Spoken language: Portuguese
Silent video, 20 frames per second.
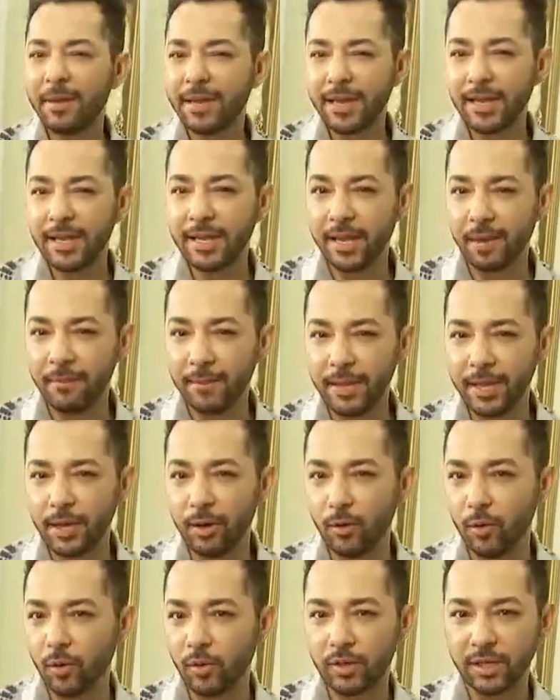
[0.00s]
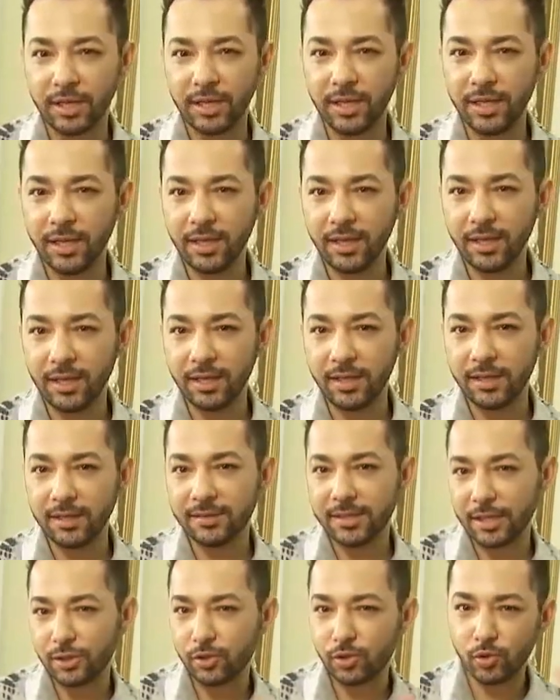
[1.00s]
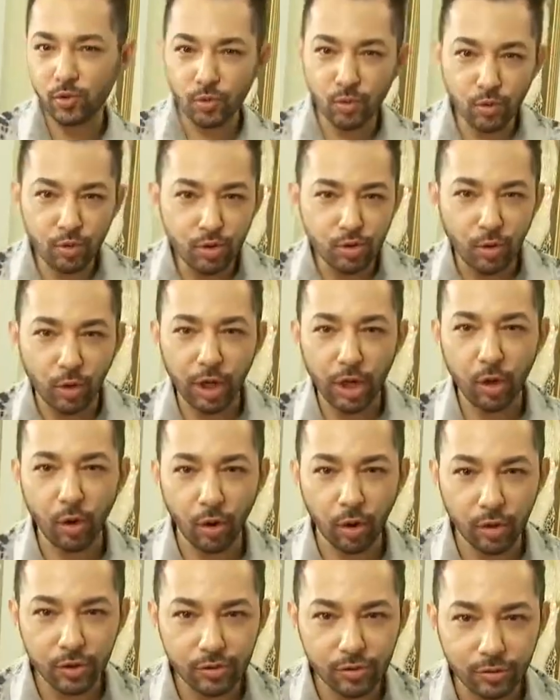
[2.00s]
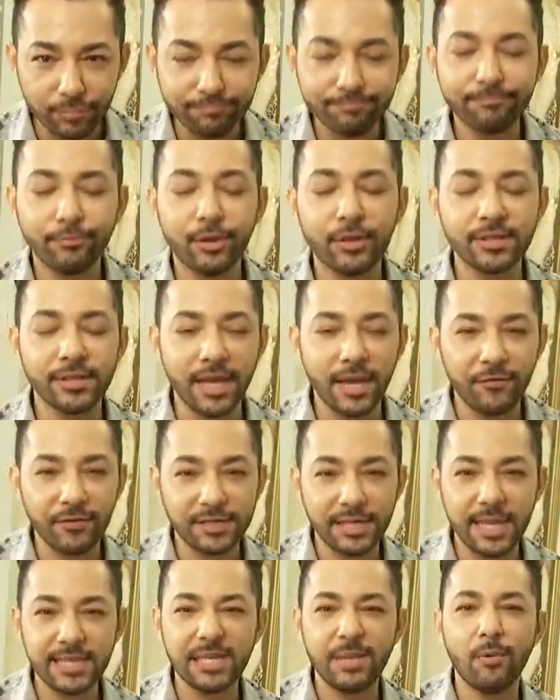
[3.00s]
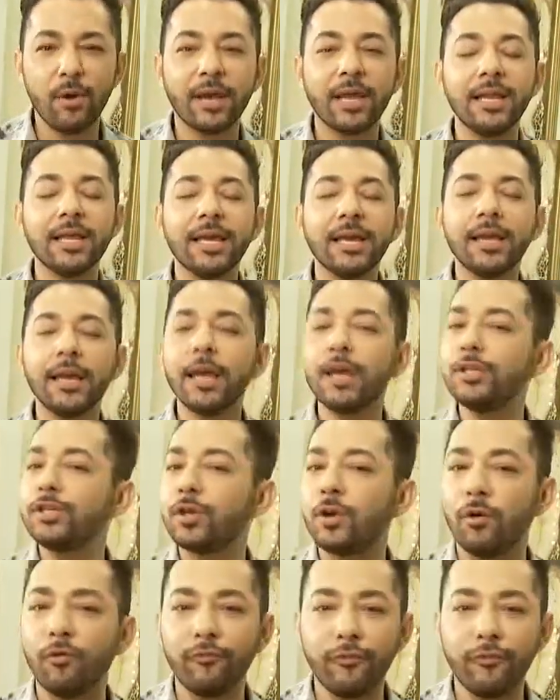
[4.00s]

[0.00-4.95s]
Sabe aquele cabelo que tá sujo, oleoso? Pois é, e você recebeu aquele grande